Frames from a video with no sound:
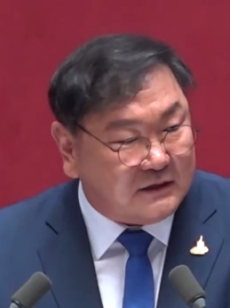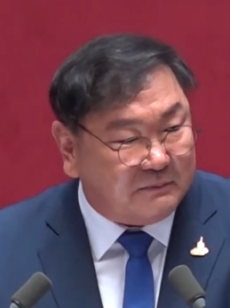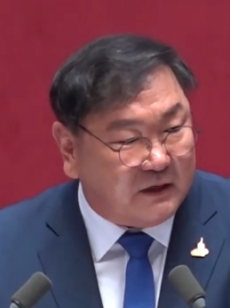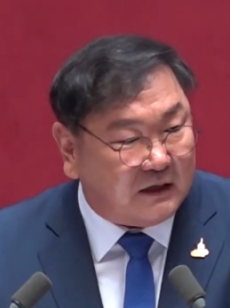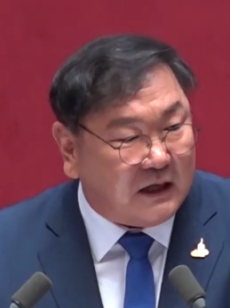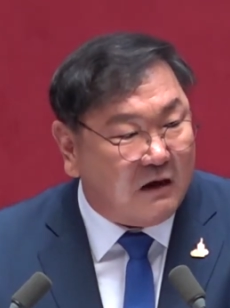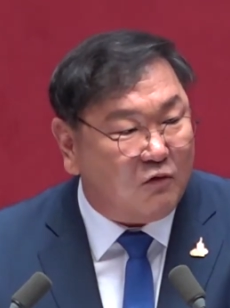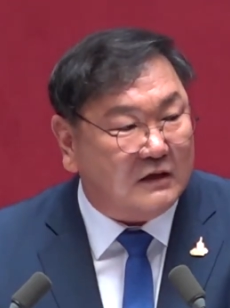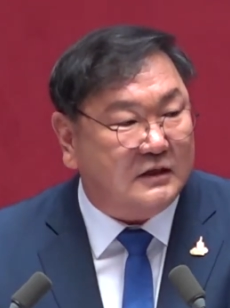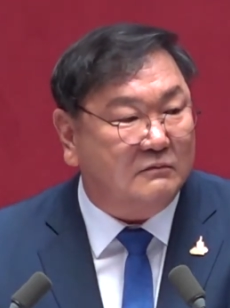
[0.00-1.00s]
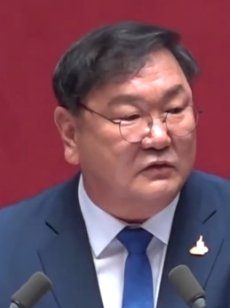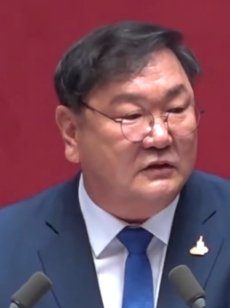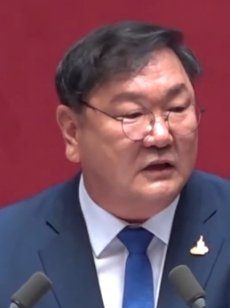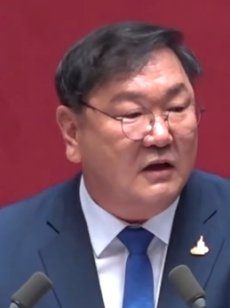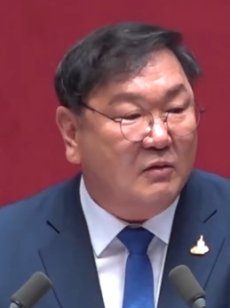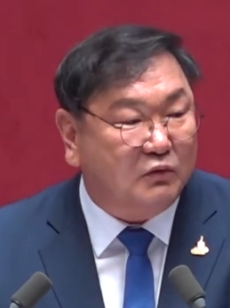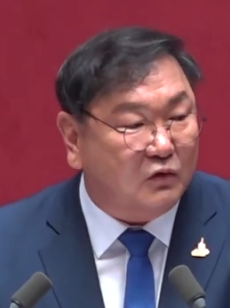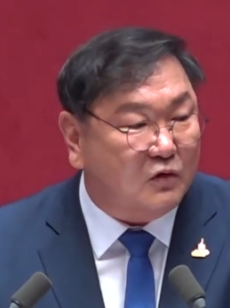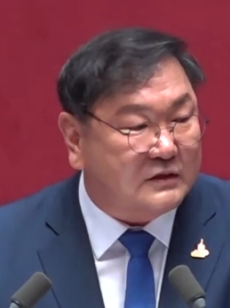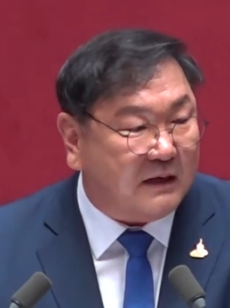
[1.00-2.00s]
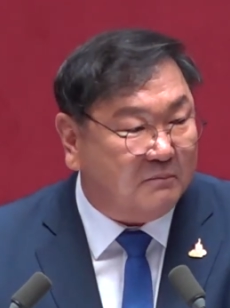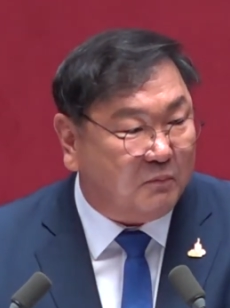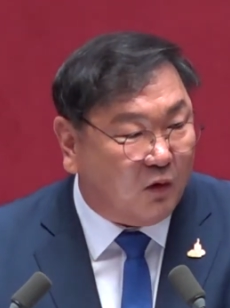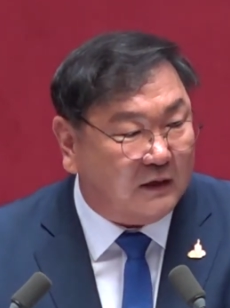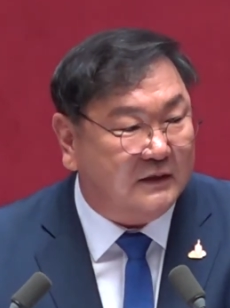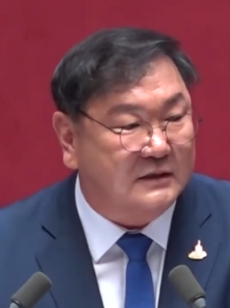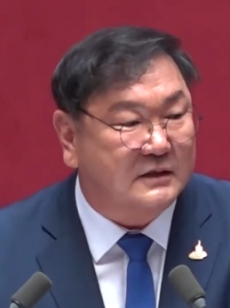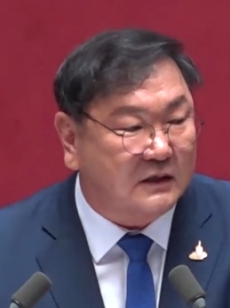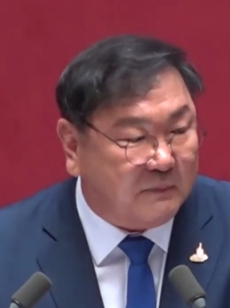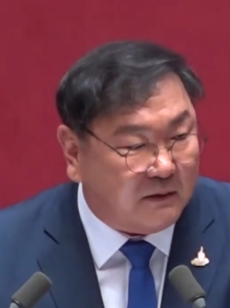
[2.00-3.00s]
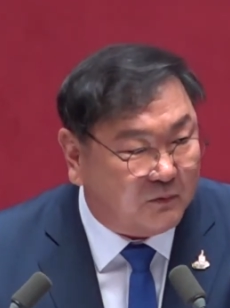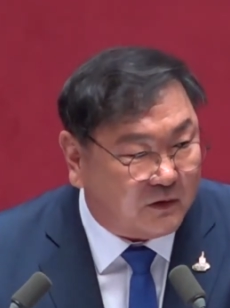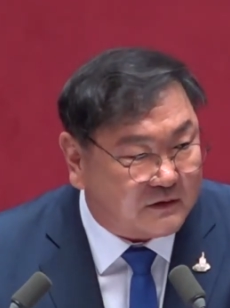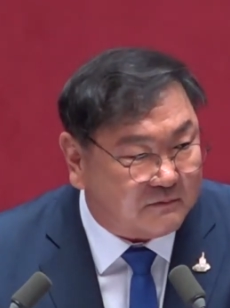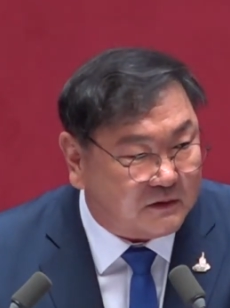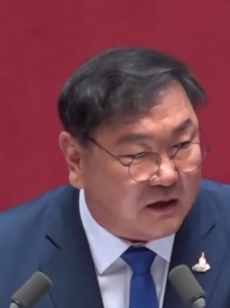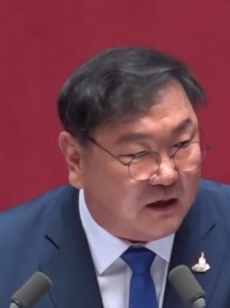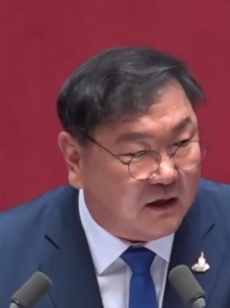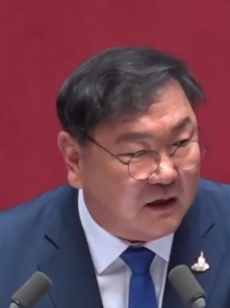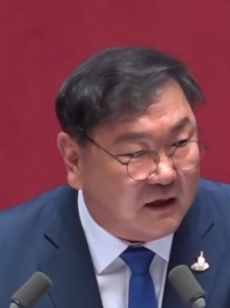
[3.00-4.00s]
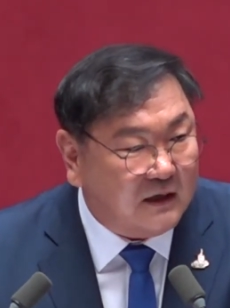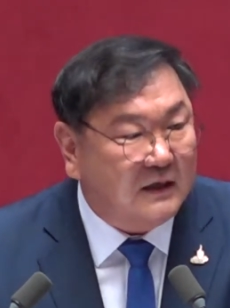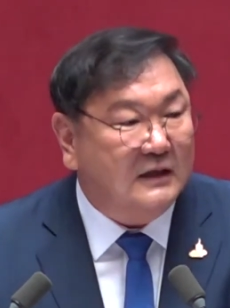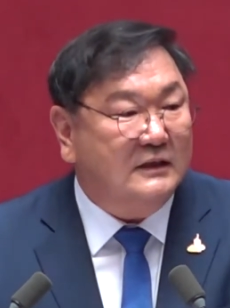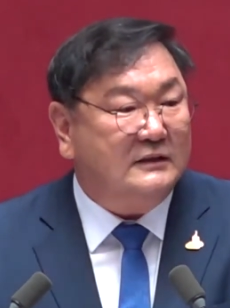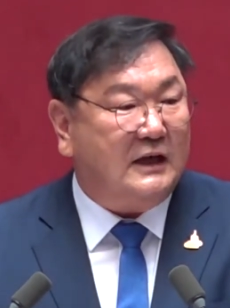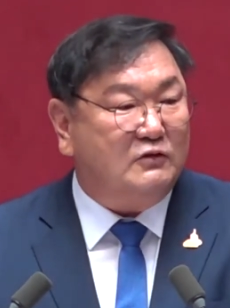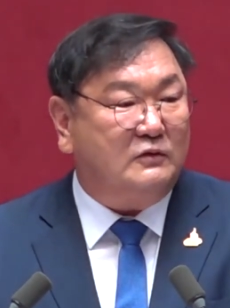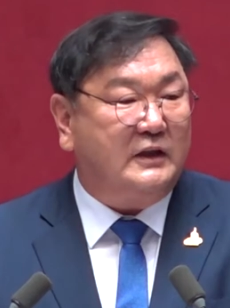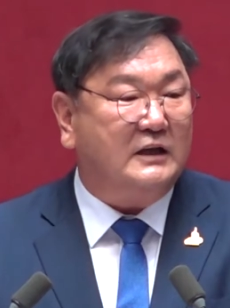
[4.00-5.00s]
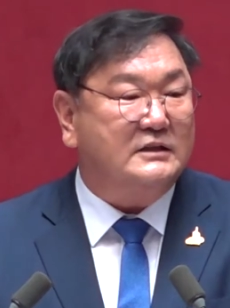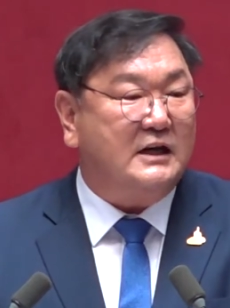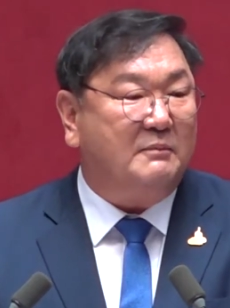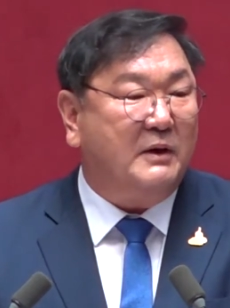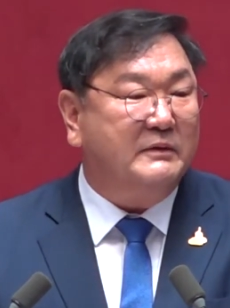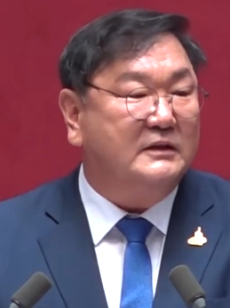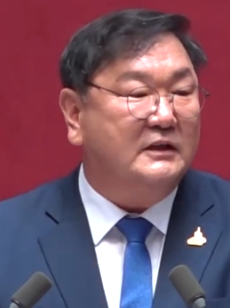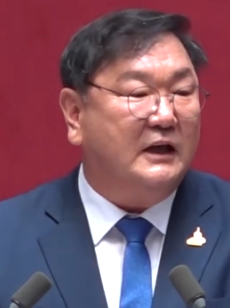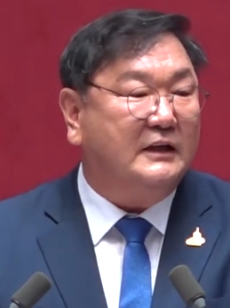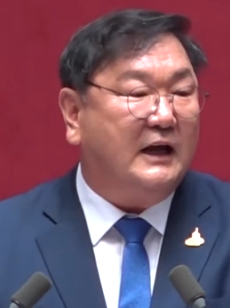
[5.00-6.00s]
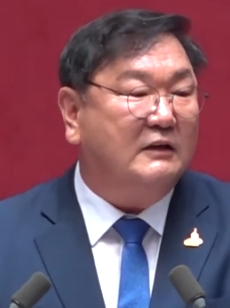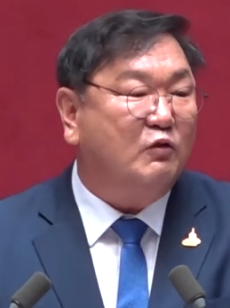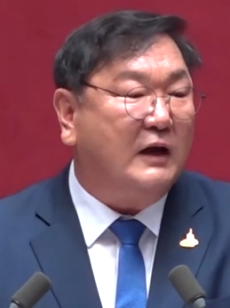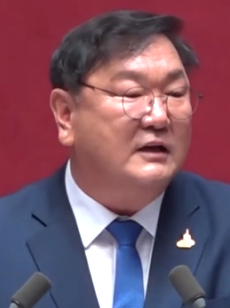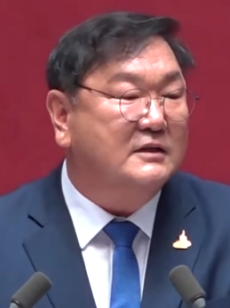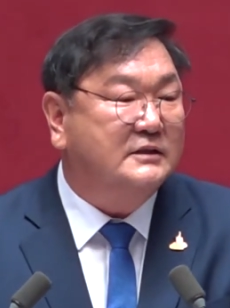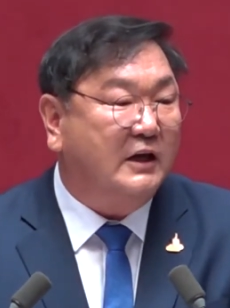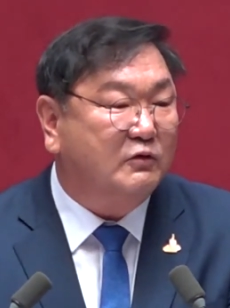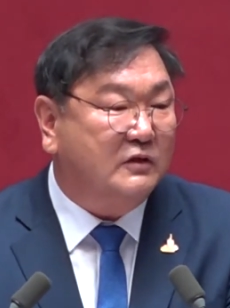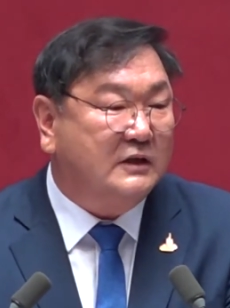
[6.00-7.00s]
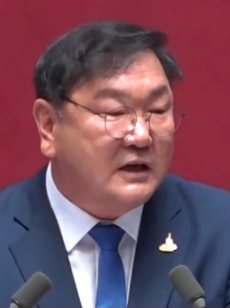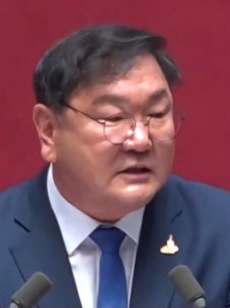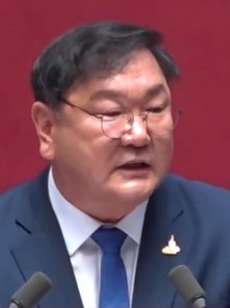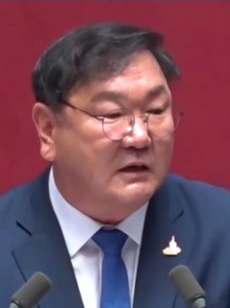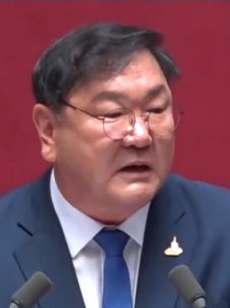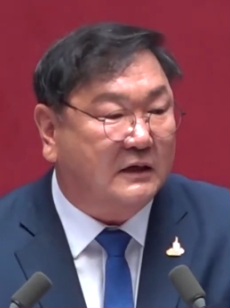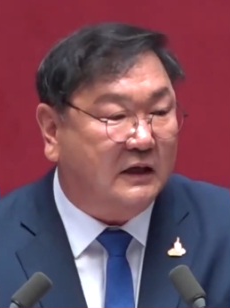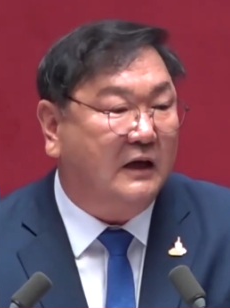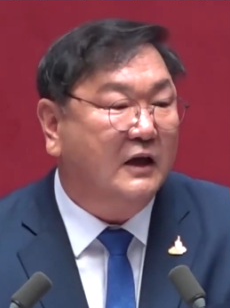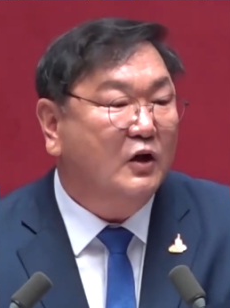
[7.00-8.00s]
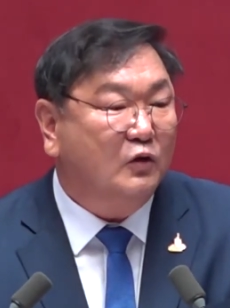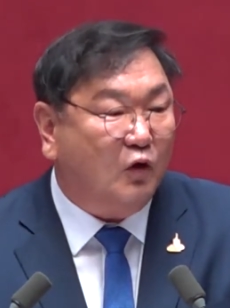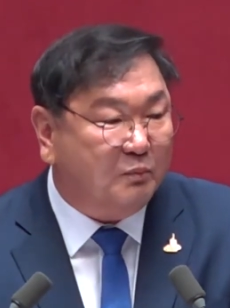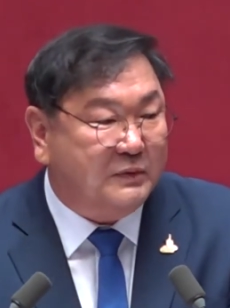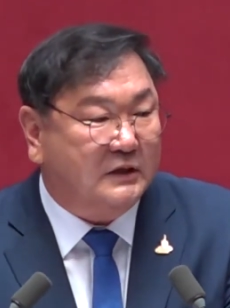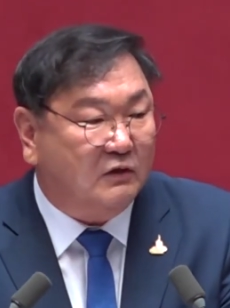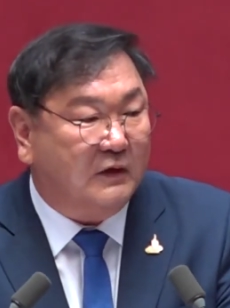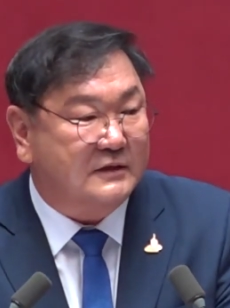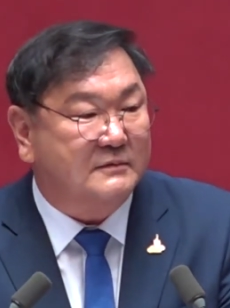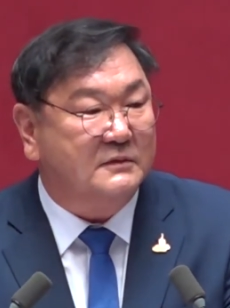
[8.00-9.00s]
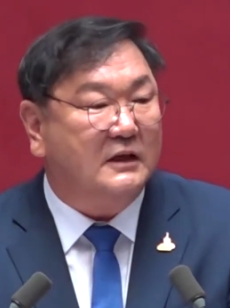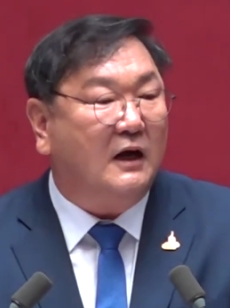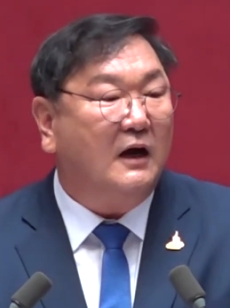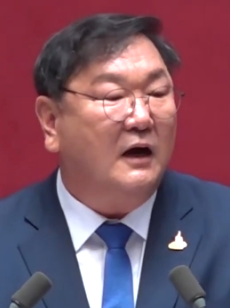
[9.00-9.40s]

10일에 당과 정부는 부동산 보완 대책을 발표했습니다. 다주택자 법인 등에 대한 관련 세율을 현실에 맞게 높이기로 했습니다.